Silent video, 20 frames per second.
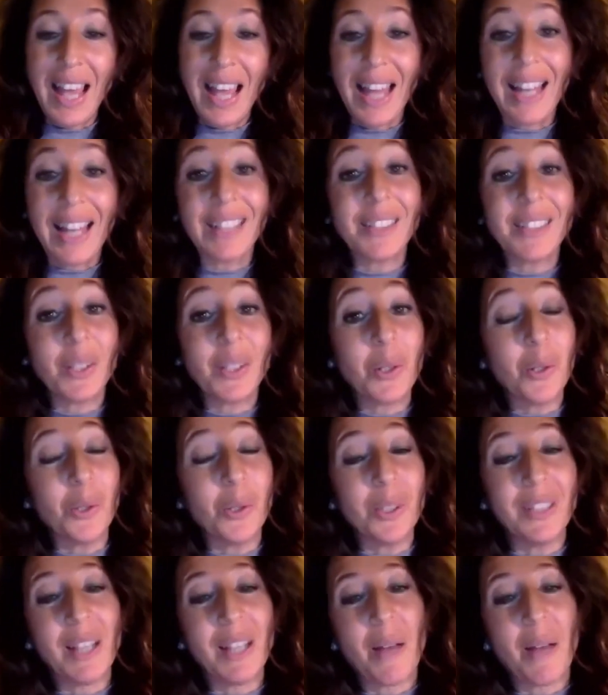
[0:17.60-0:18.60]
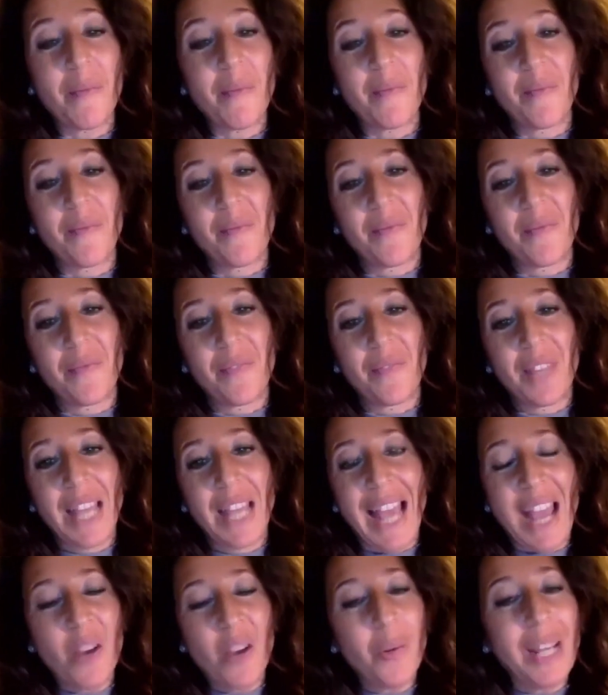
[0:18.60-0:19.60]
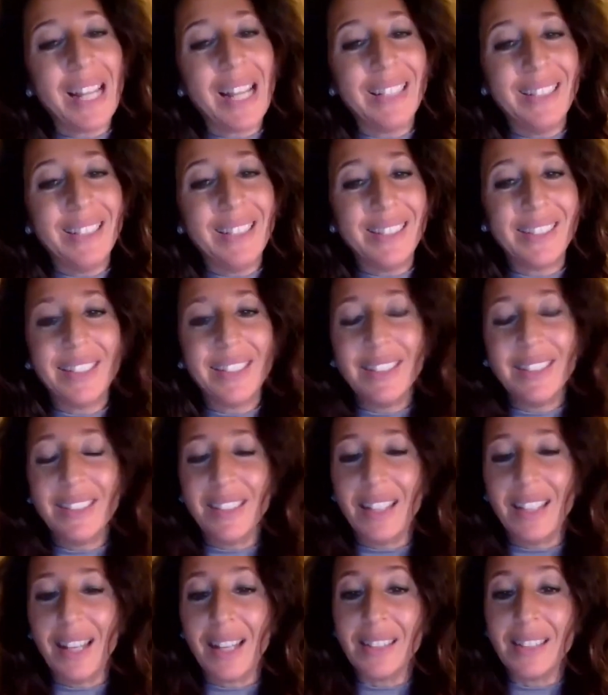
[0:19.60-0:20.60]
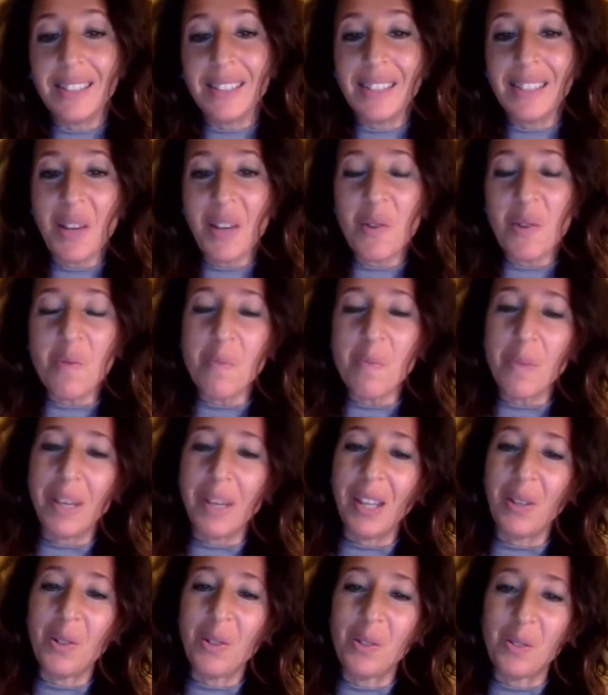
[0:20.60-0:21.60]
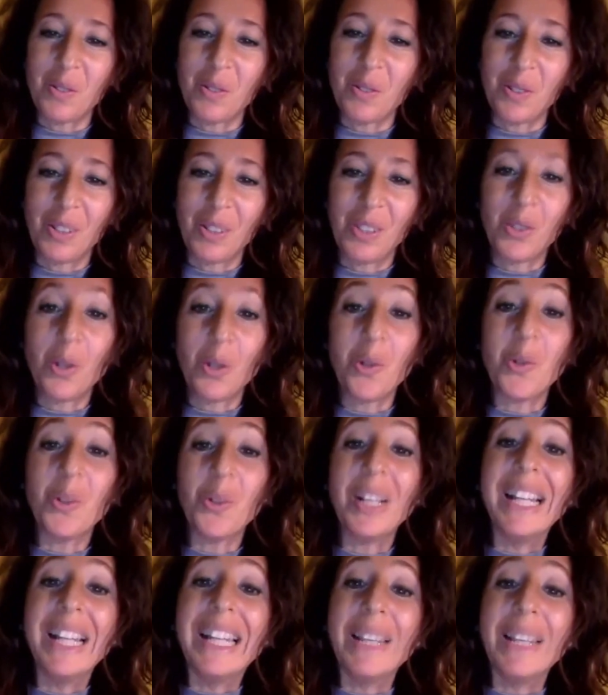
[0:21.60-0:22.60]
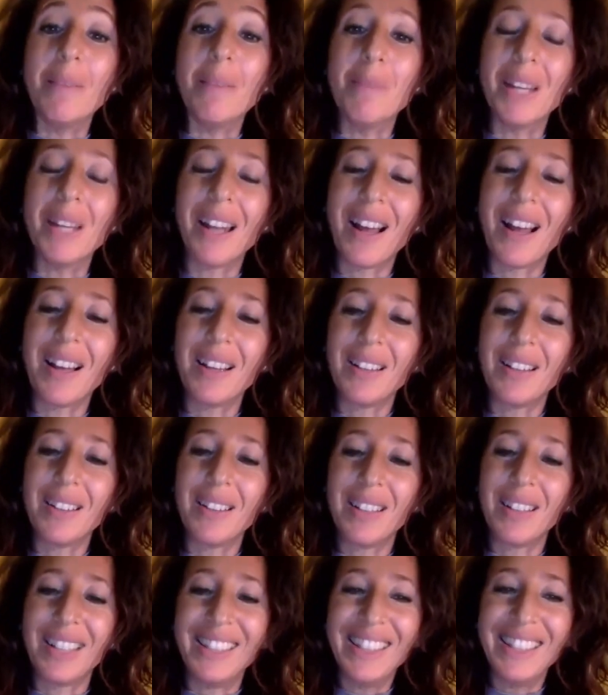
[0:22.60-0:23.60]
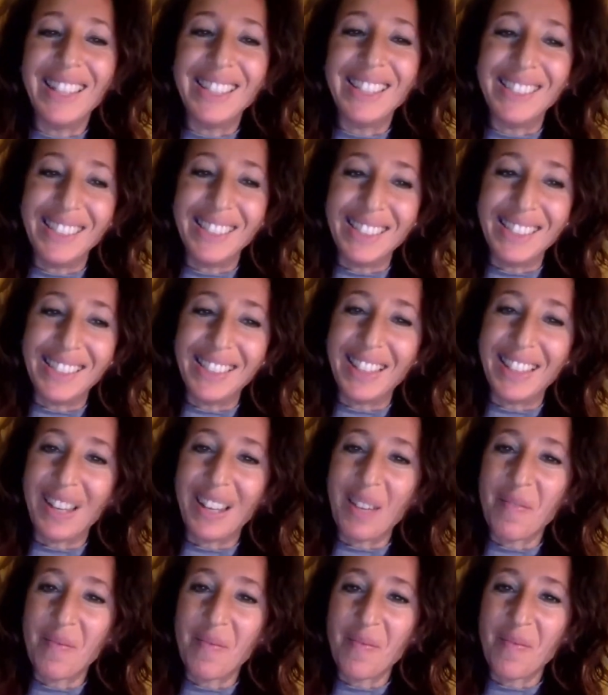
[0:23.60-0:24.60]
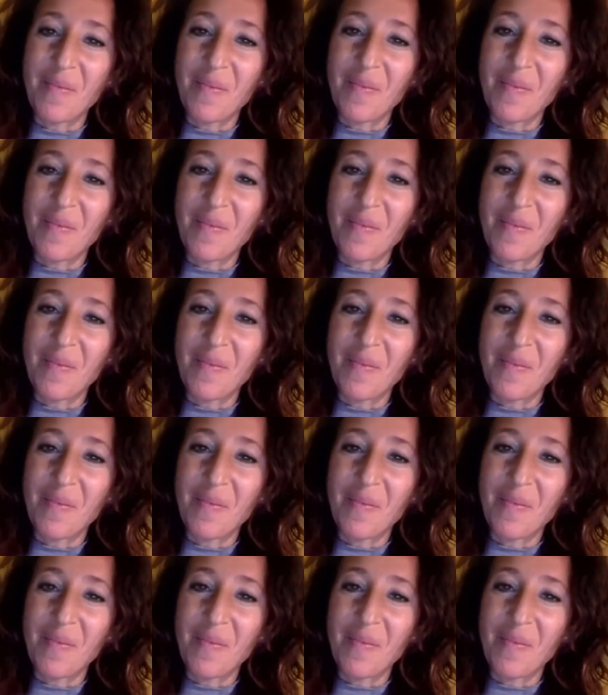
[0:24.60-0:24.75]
La seconda è quella di sentire se o meno sono libera di esistere.